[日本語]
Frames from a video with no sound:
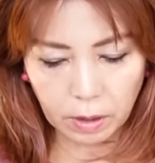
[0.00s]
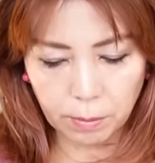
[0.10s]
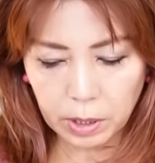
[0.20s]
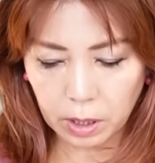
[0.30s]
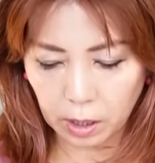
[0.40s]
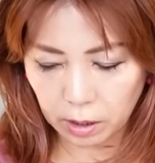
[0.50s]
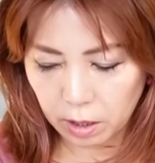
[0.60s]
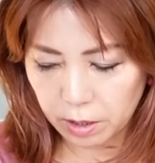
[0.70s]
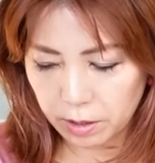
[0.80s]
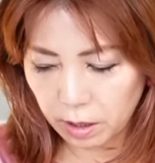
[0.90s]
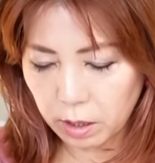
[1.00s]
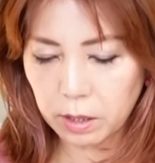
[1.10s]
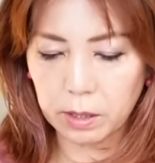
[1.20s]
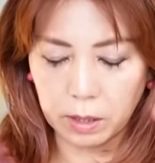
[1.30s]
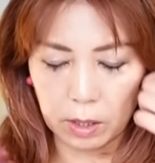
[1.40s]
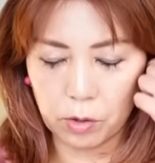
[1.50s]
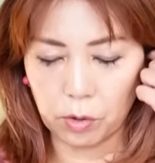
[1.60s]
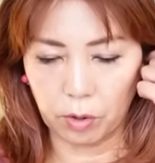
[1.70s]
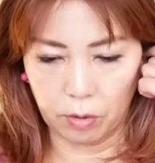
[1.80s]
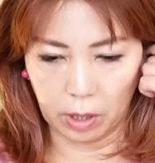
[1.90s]
まだはっきりしないんですね、状
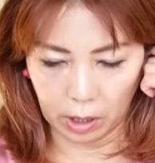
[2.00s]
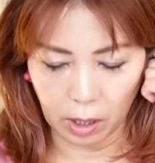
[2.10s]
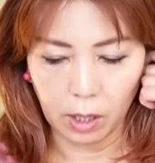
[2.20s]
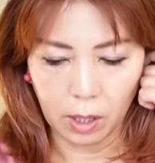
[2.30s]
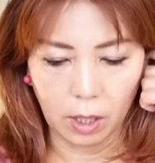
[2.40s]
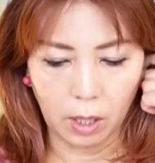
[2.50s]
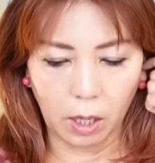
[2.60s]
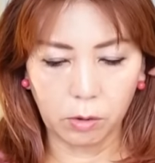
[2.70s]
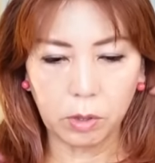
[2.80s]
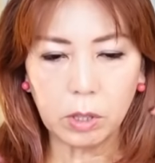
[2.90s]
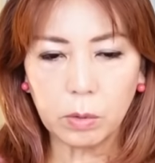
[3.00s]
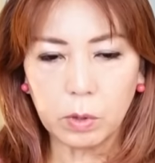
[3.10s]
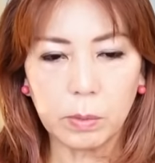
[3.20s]
況がね。あのいいと思い